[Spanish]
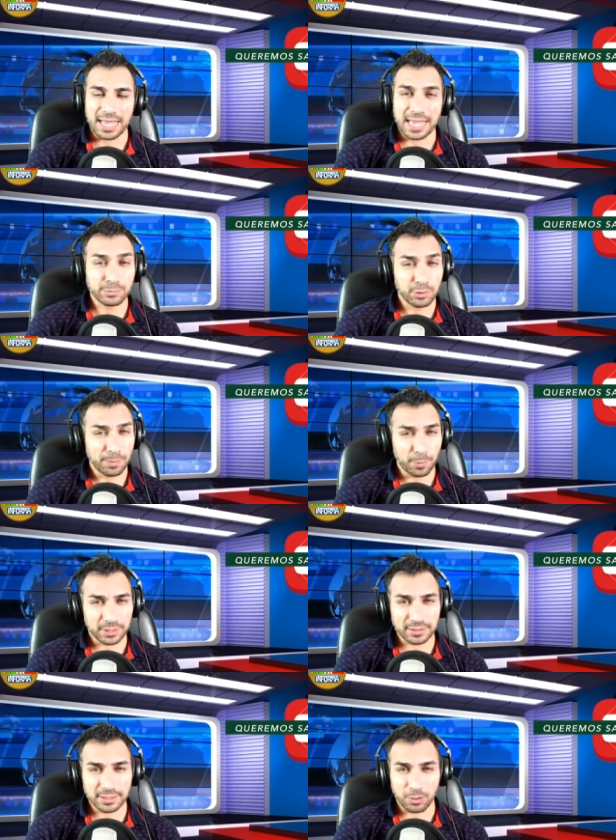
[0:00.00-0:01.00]
Es muy
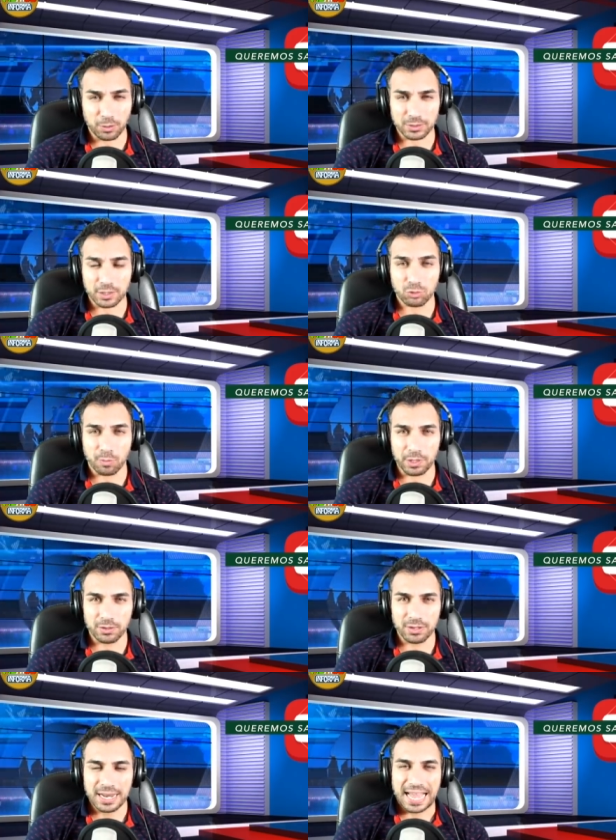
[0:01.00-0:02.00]
importante conocer tu
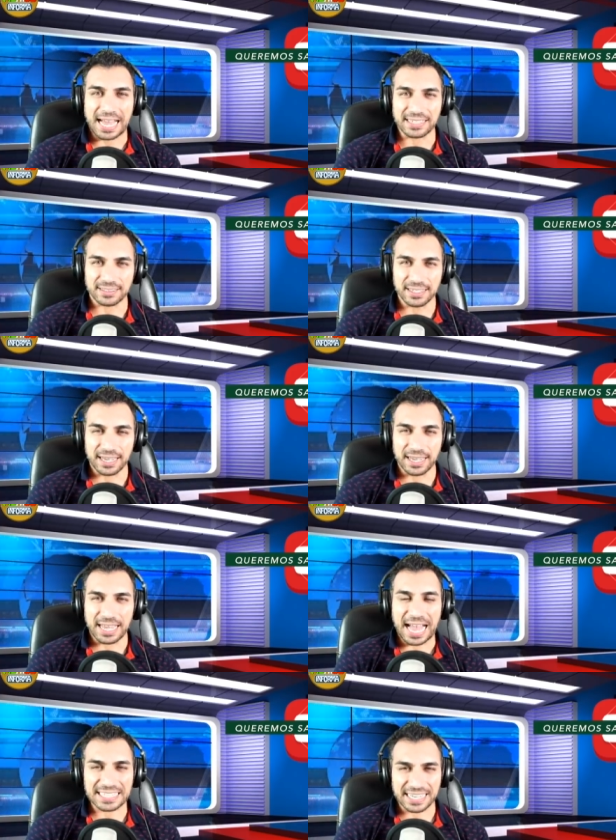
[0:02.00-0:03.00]
opinión, así que
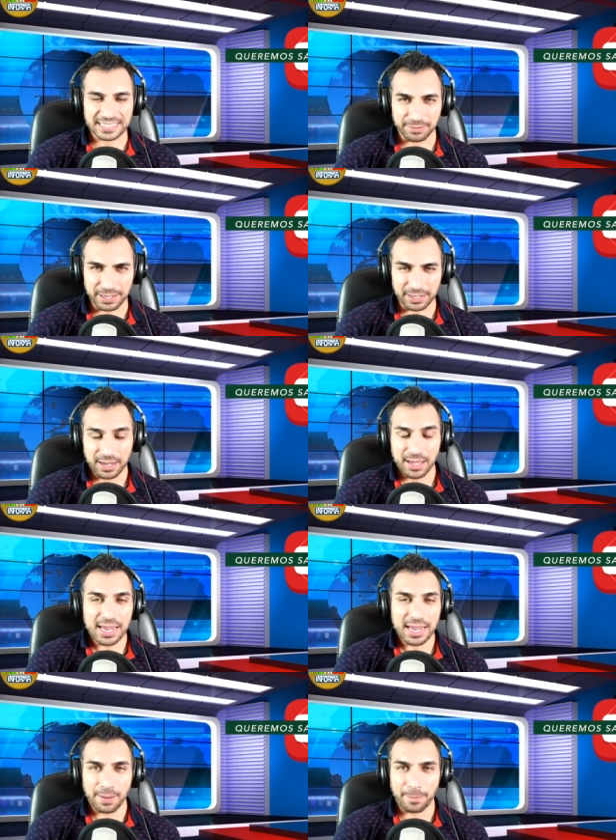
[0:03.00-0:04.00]
hazla saber
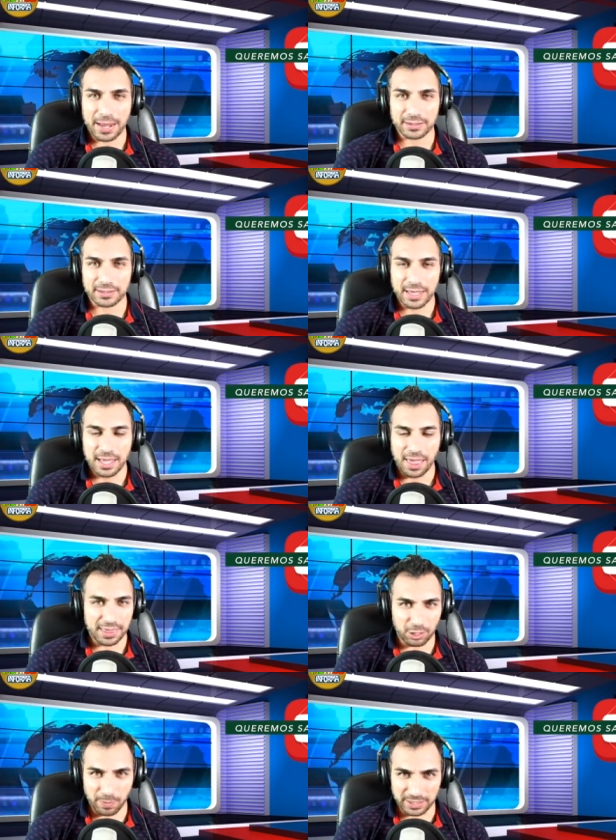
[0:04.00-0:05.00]
en la parte
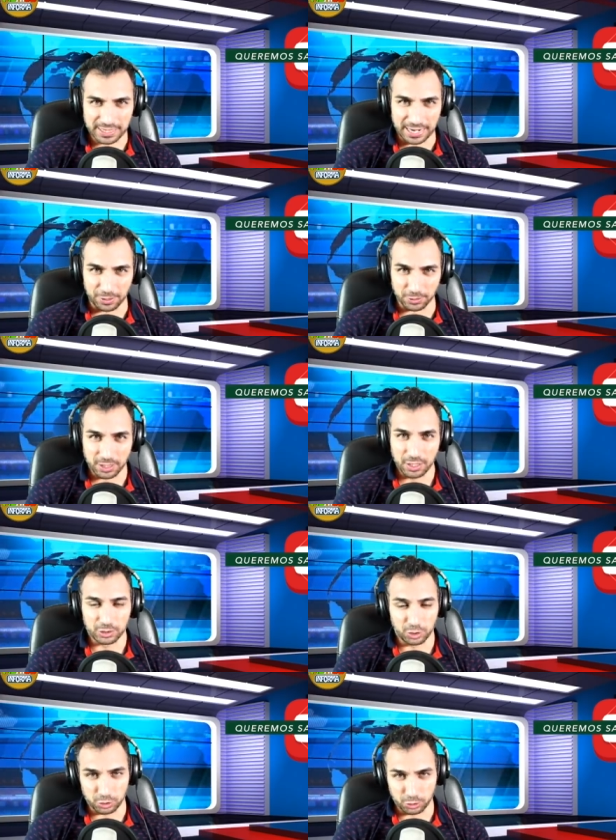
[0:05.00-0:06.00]
de comentarios.
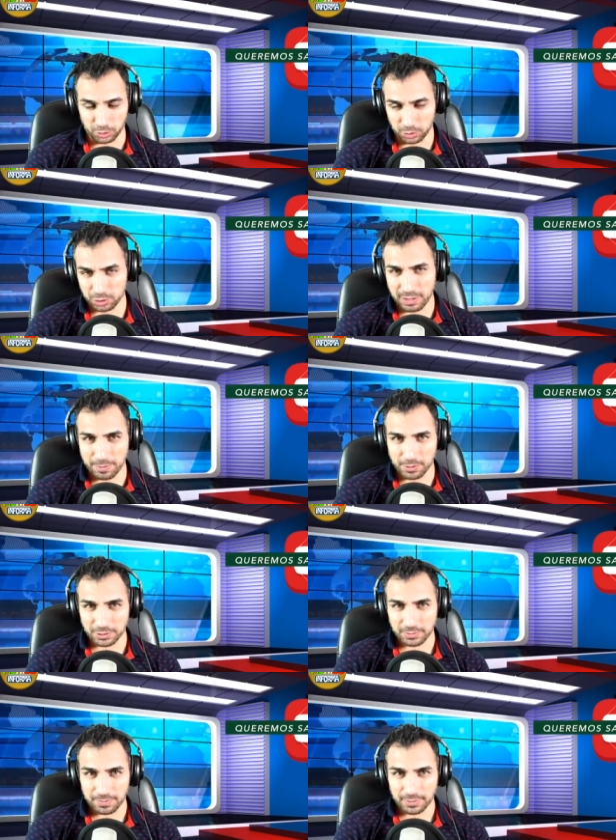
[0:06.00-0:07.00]
Nosotros nos
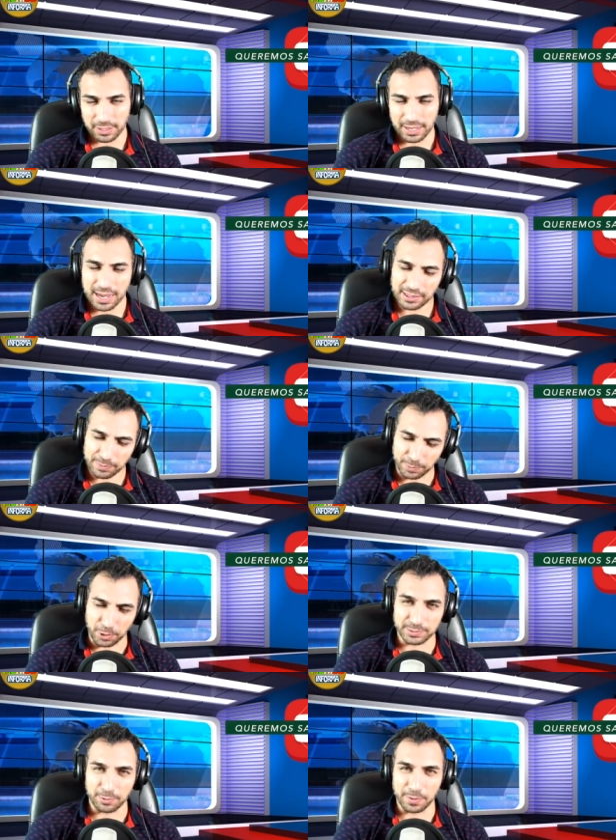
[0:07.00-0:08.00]
vemos en el
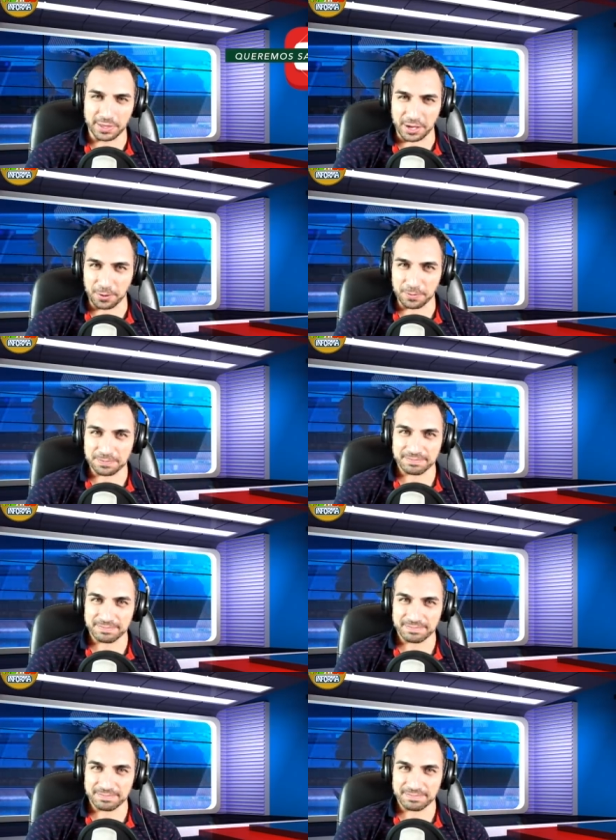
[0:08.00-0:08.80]
próximo video.